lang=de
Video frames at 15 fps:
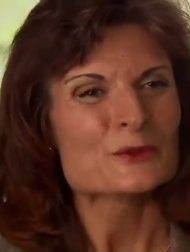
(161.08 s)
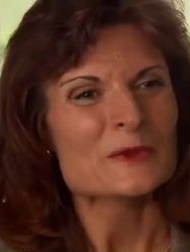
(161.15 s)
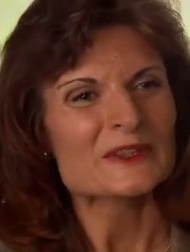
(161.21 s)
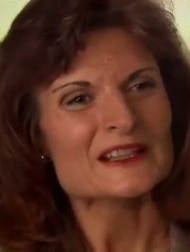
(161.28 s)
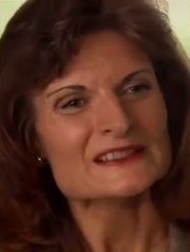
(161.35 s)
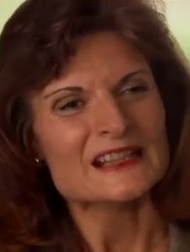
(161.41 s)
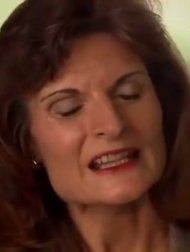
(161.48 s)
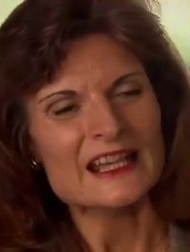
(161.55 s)
wo
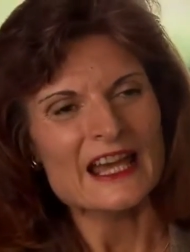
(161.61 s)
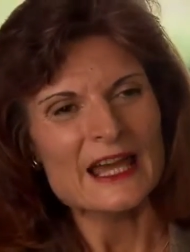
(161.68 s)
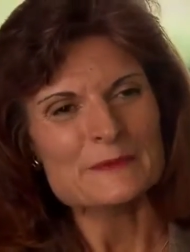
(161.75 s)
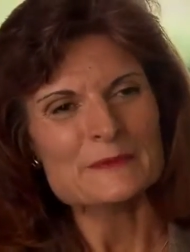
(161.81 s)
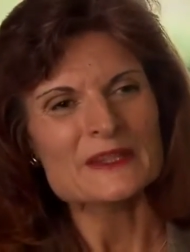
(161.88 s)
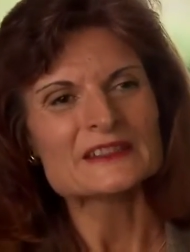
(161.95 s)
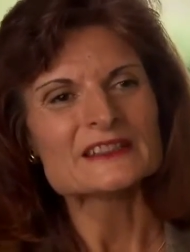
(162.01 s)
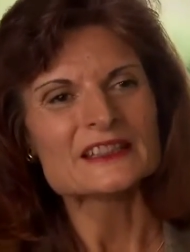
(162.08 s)
man das an
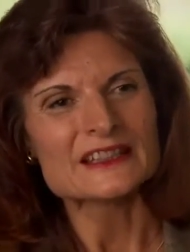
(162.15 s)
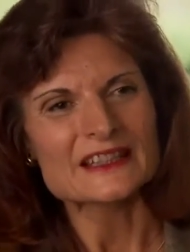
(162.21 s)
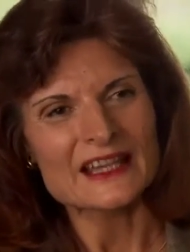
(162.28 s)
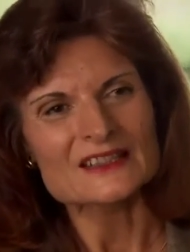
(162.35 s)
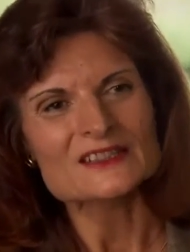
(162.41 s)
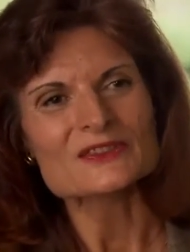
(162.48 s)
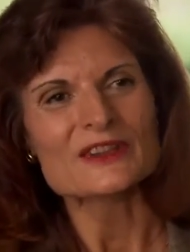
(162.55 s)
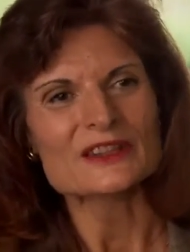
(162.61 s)
einem
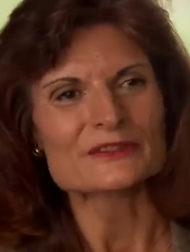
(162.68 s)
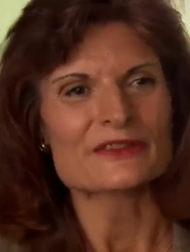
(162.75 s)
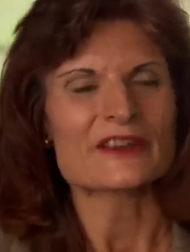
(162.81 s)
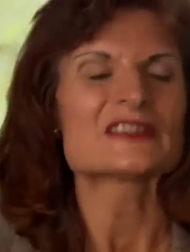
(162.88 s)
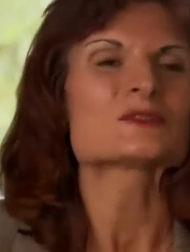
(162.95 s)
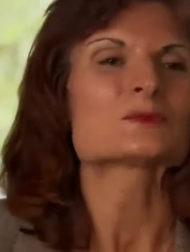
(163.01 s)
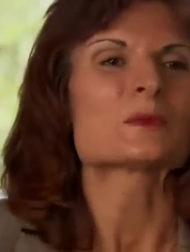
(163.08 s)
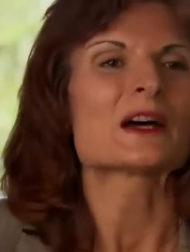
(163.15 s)
Intelligenzwert
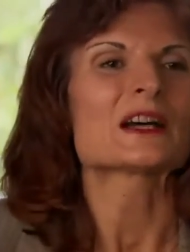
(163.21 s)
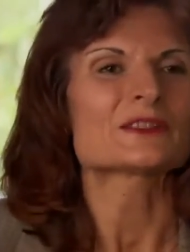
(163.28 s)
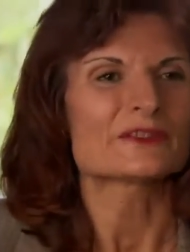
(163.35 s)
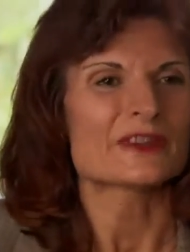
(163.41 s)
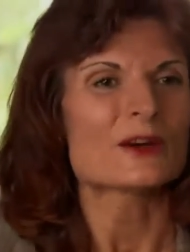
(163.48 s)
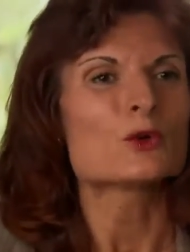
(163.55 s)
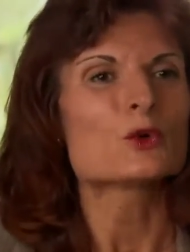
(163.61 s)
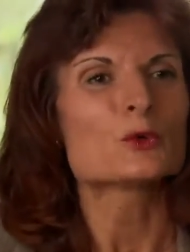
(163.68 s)
festmacht,
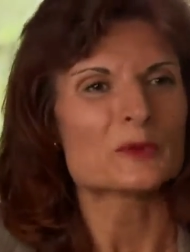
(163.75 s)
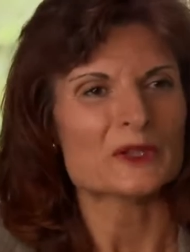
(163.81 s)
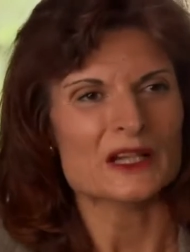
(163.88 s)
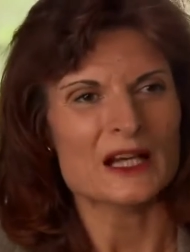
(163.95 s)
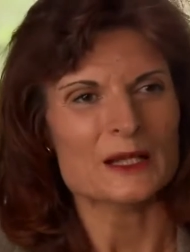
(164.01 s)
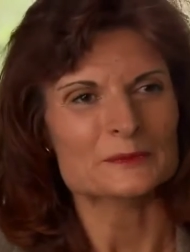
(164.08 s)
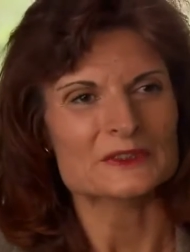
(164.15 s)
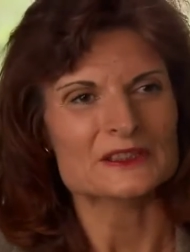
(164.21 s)
wer
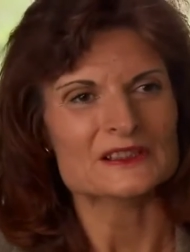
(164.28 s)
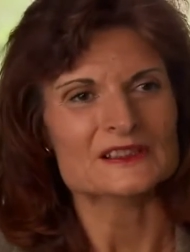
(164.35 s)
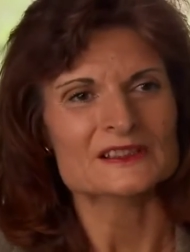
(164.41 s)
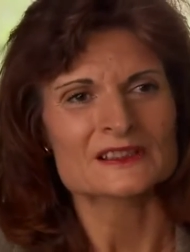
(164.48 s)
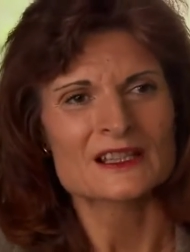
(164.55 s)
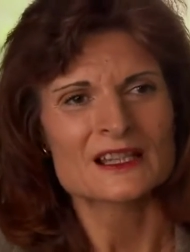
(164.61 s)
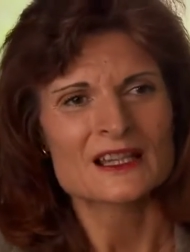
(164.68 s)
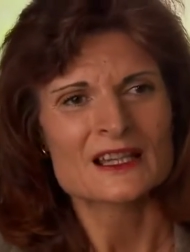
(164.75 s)
hochbegabt
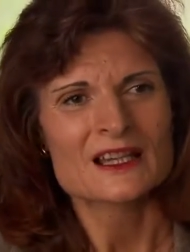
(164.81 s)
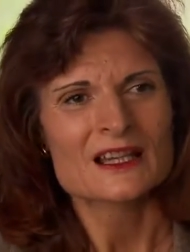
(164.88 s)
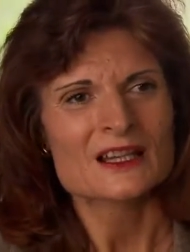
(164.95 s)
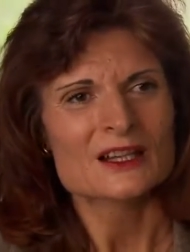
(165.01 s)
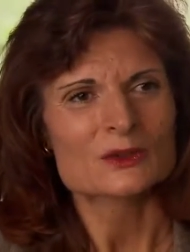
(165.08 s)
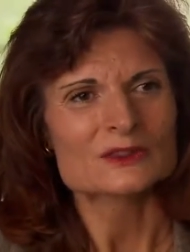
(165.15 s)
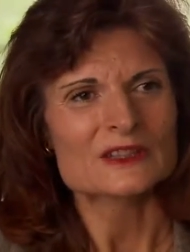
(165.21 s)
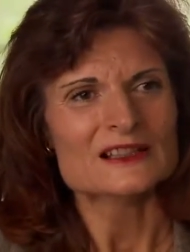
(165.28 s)
ist.
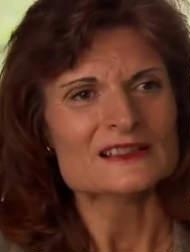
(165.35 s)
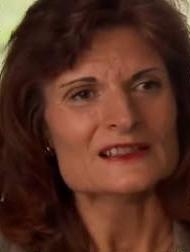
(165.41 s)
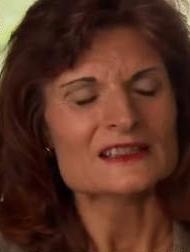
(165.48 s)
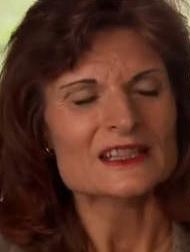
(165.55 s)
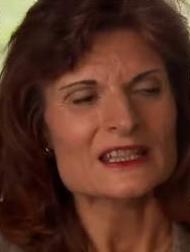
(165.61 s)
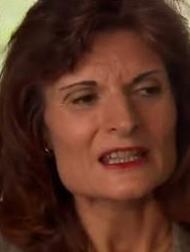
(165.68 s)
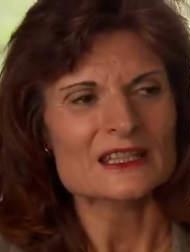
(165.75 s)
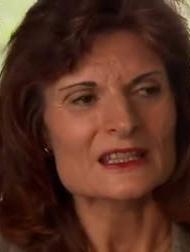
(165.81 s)
Und dass
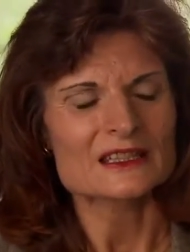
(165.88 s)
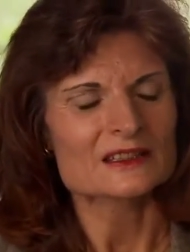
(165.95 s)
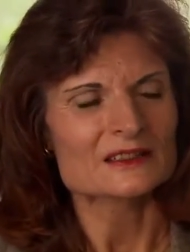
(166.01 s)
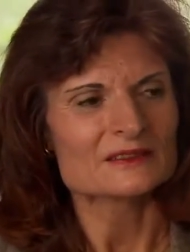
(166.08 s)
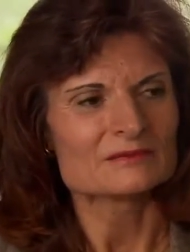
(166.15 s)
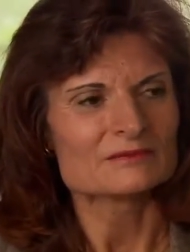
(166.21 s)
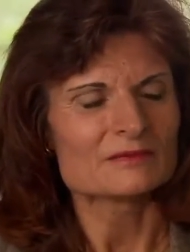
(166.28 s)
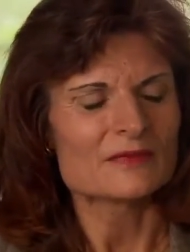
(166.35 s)
sich
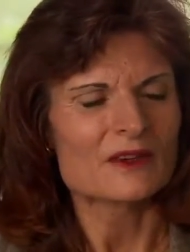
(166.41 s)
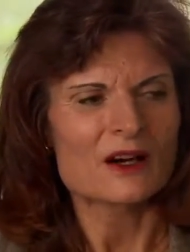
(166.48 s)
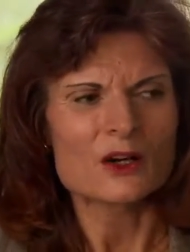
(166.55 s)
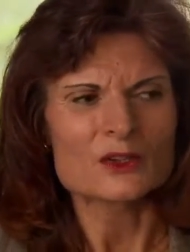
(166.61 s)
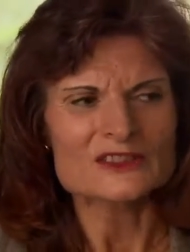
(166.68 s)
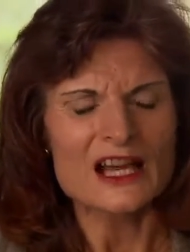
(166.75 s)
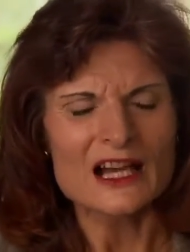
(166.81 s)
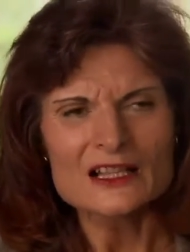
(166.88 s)
ähm,
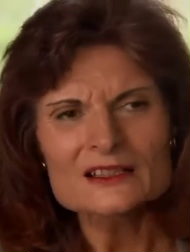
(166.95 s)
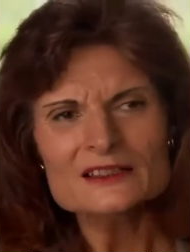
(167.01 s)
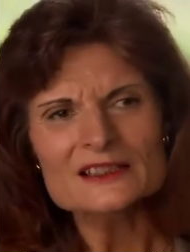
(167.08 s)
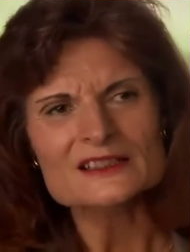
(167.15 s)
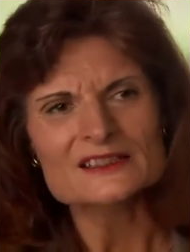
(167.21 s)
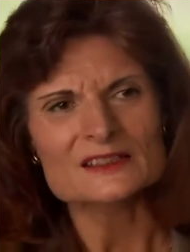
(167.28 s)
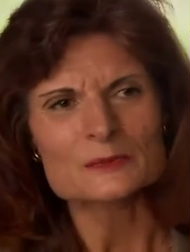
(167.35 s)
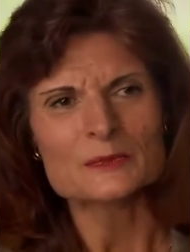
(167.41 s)
aus allen
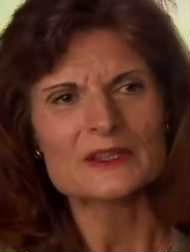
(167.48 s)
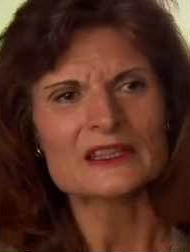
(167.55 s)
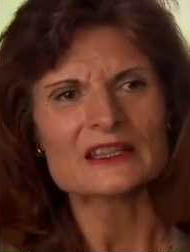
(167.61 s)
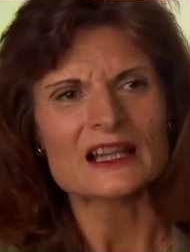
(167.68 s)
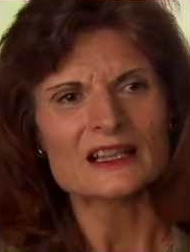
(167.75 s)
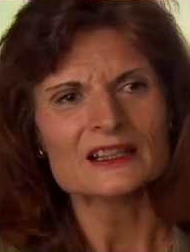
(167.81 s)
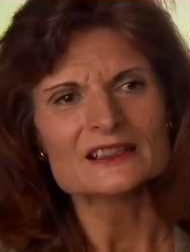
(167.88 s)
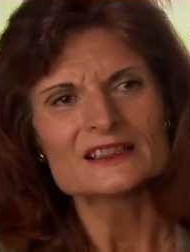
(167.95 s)

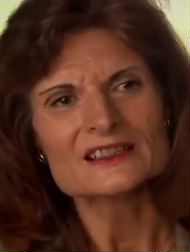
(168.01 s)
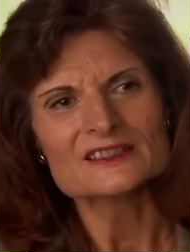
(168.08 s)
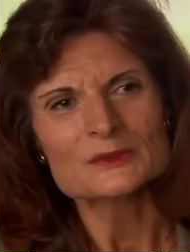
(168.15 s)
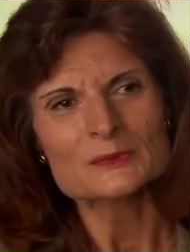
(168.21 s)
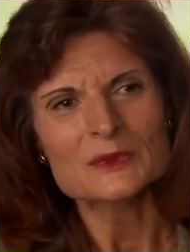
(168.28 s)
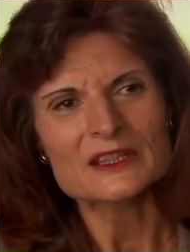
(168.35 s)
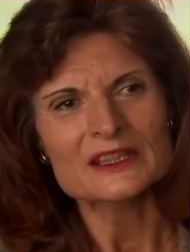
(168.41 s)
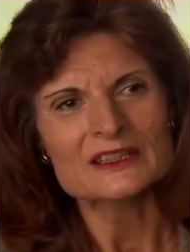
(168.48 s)
Disziplinen, alle
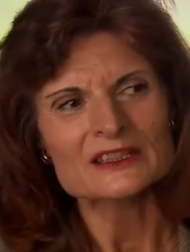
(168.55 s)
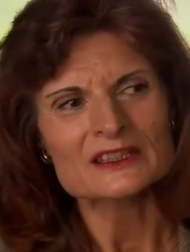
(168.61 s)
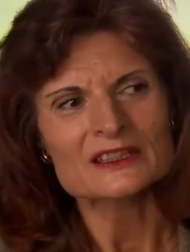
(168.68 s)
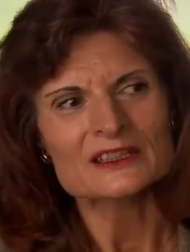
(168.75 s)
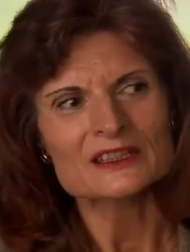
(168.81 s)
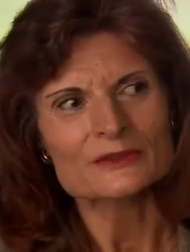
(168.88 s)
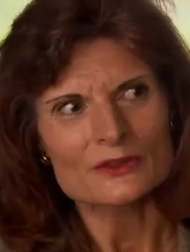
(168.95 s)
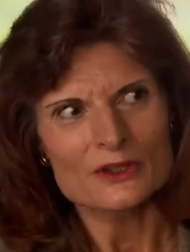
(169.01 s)

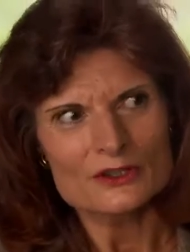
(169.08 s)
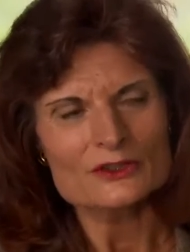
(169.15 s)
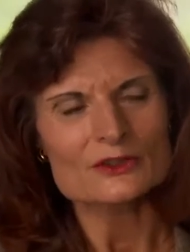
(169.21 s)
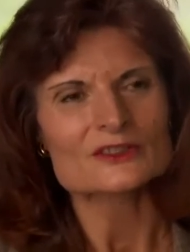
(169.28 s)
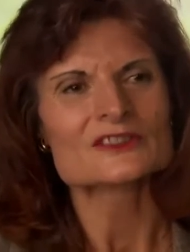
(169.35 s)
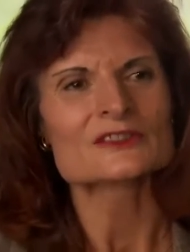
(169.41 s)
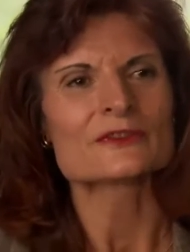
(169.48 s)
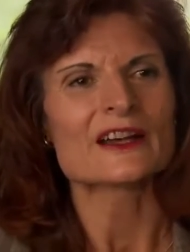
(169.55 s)
Disziplinen, die
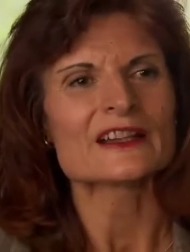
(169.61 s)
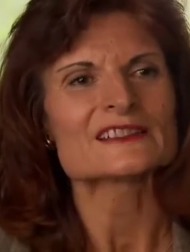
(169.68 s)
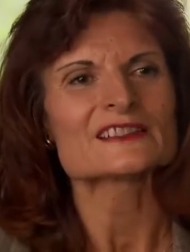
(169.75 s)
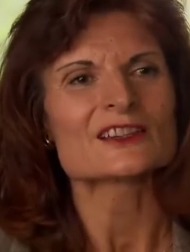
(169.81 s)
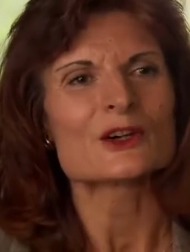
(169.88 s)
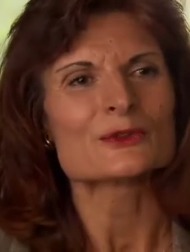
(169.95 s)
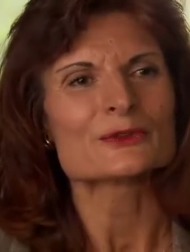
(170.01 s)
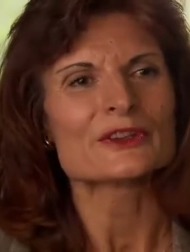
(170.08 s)
Forschung
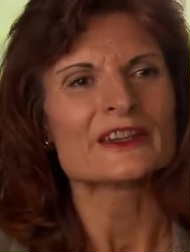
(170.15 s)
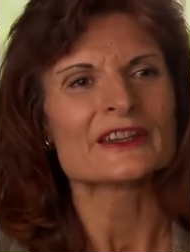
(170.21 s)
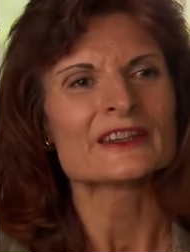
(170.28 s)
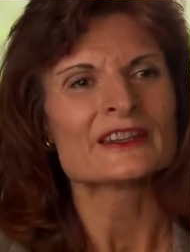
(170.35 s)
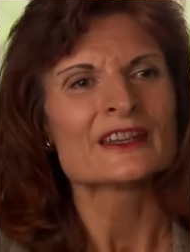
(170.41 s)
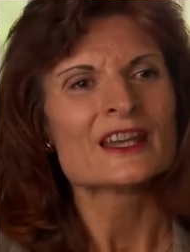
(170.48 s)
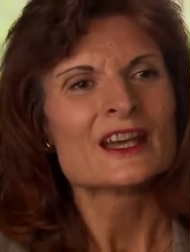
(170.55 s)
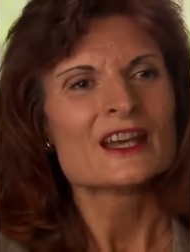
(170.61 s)
weist darauf
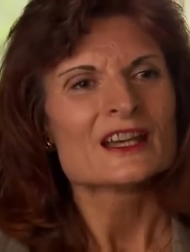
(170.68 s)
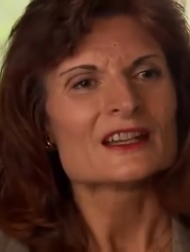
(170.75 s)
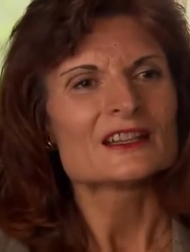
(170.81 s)
hin,